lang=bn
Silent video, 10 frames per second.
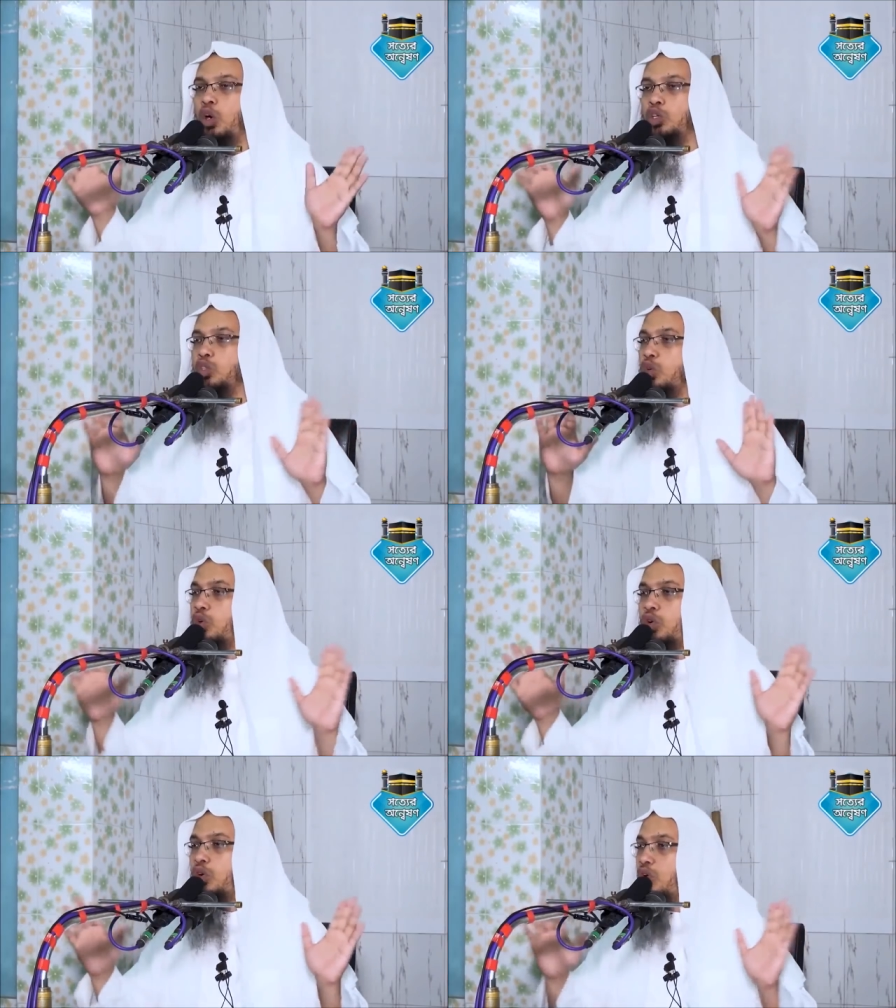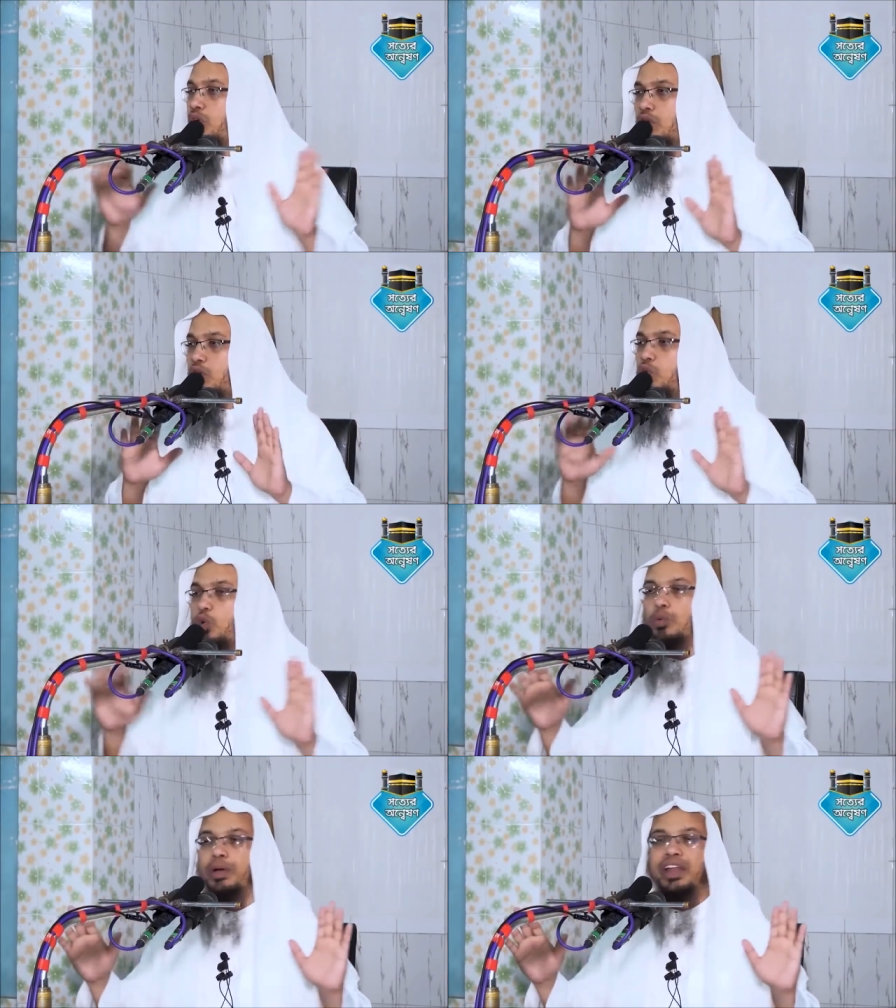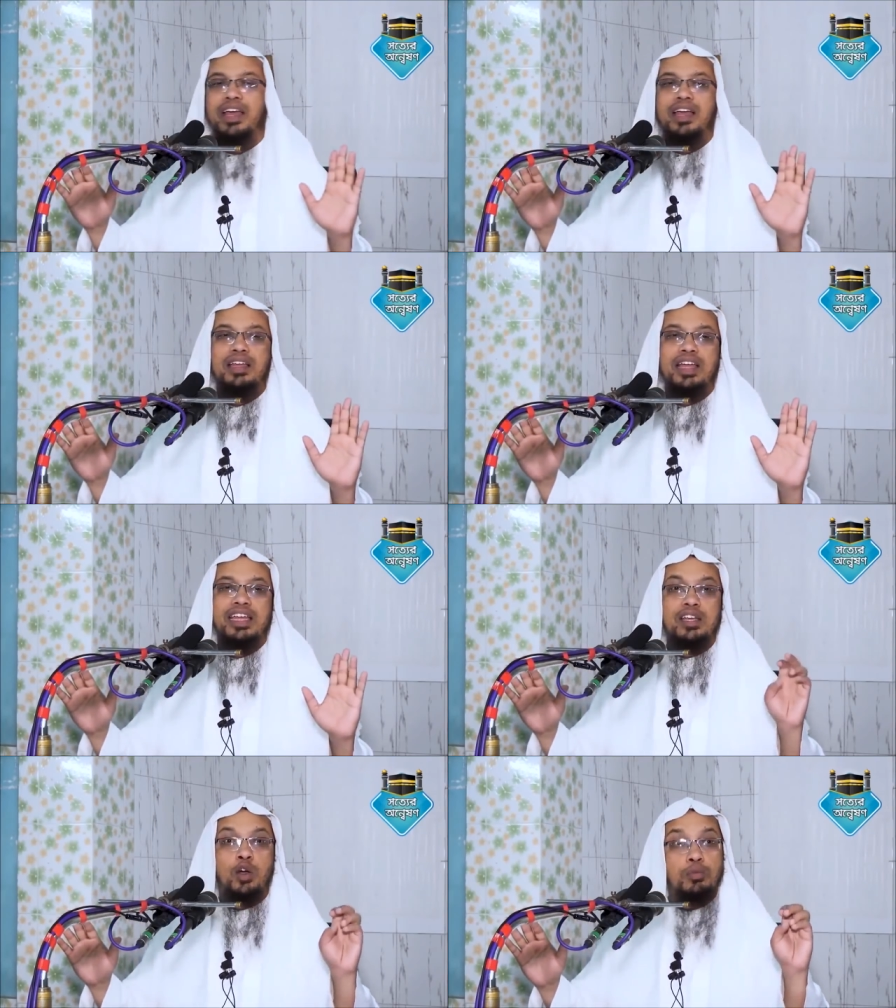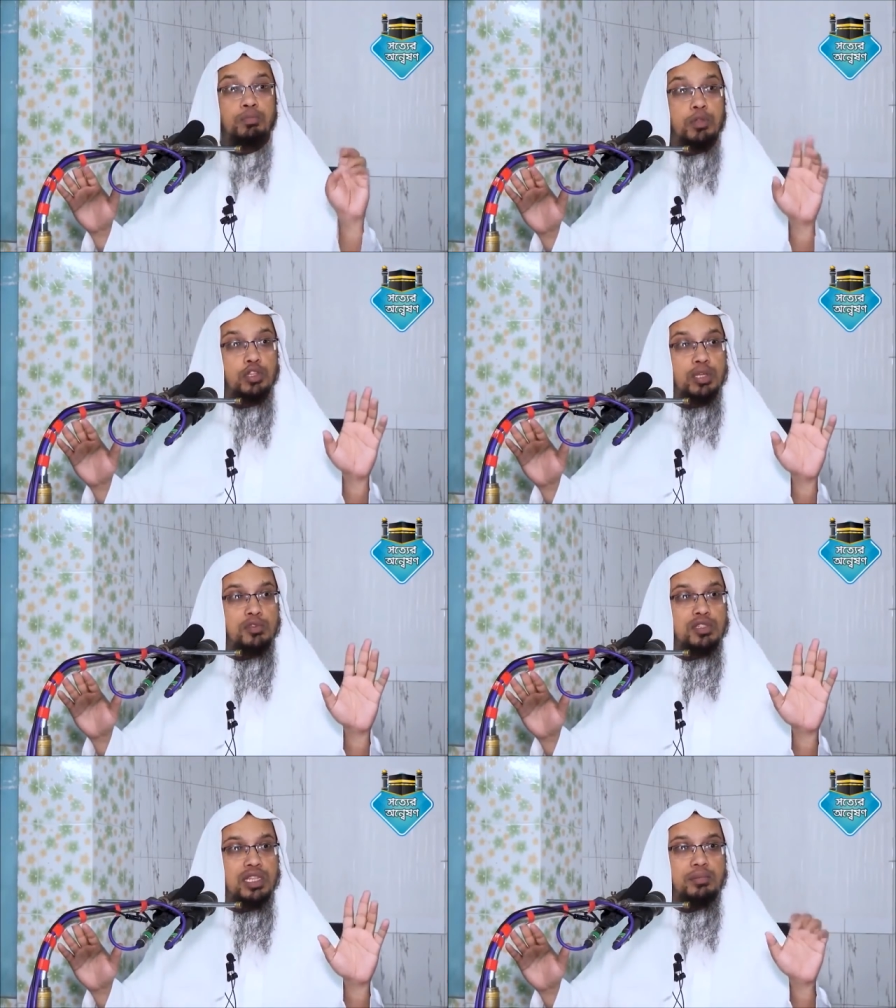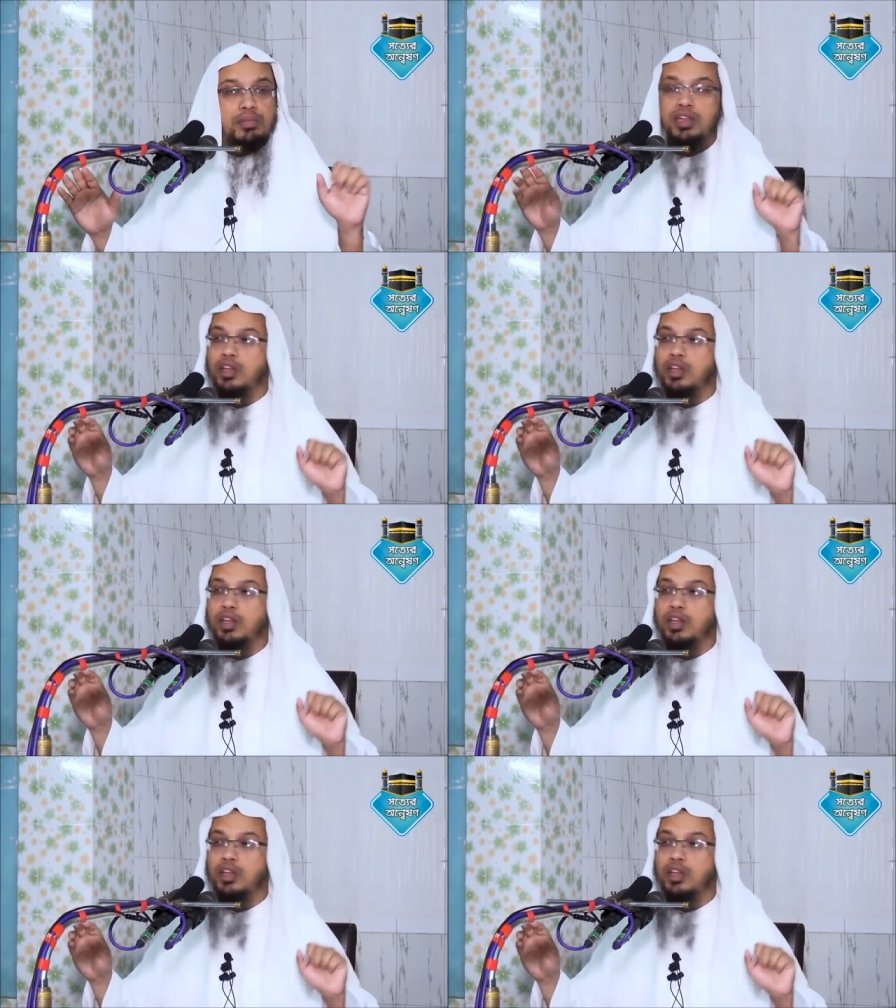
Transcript: অংশগ্রহণ করবা না এটা হকপন্থী মুসলিম